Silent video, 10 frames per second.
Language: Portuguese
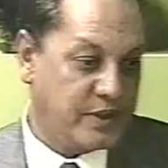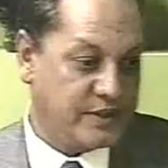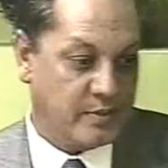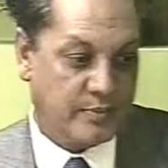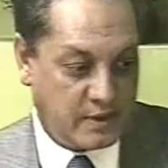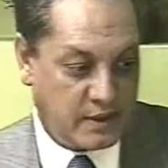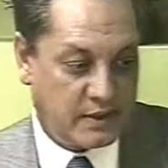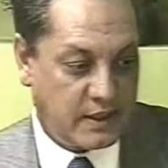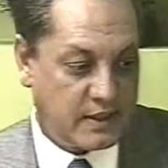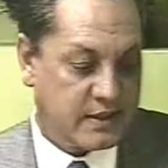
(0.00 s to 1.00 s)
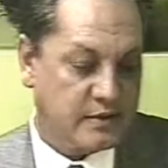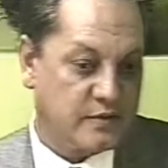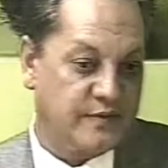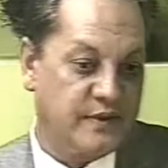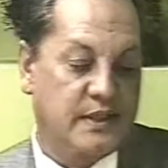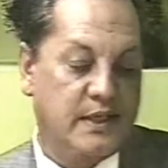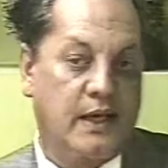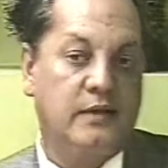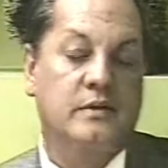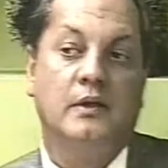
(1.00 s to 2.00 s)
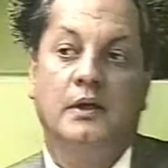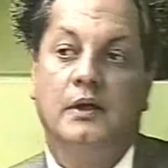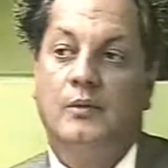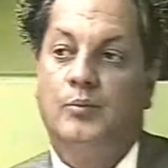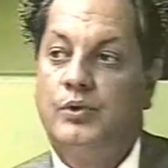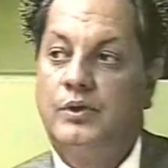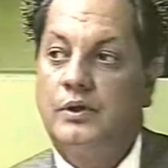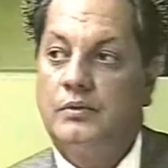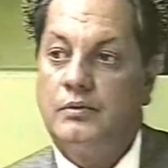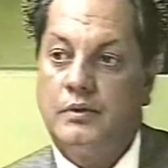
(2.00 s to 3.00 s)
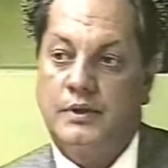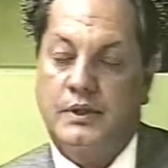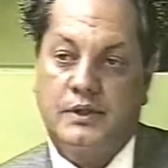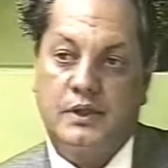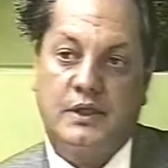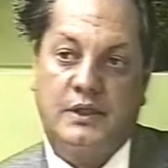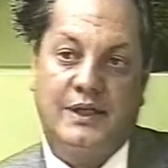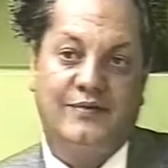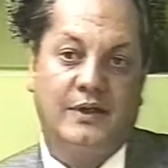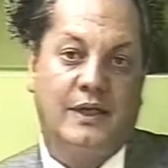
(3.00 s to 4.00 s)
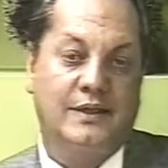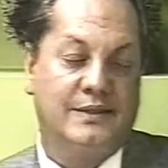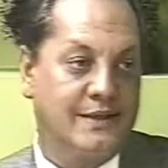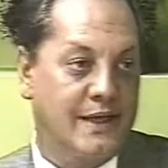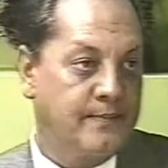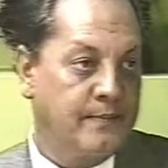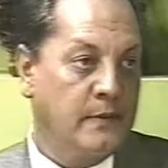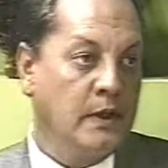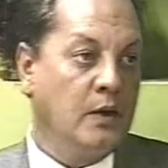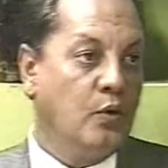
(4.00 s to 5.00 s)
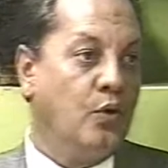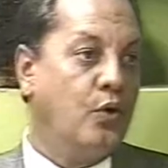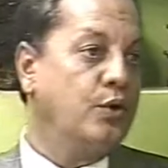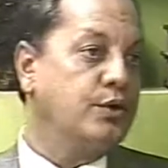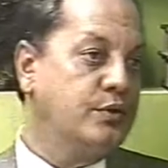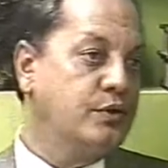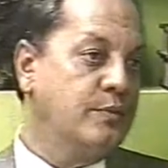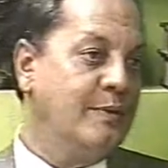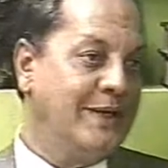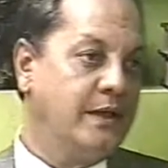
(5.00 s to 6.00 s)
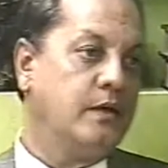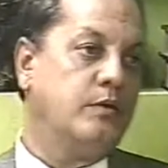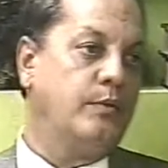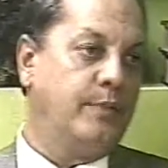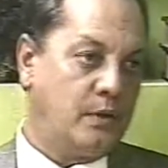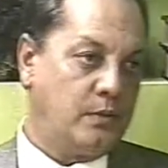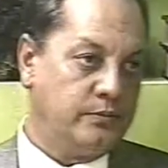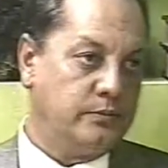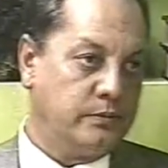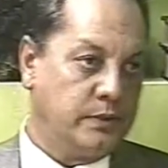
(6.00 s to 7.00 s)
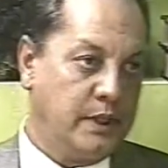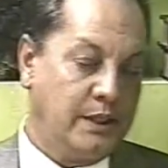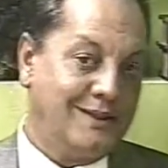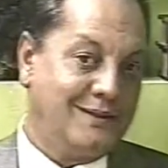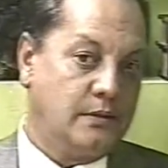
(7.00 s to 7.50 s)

exemplo, é interessante ouvir esse caso, porque hoje a gente deve analisar o rosto de uma maneira global. Uhum, né? Porque está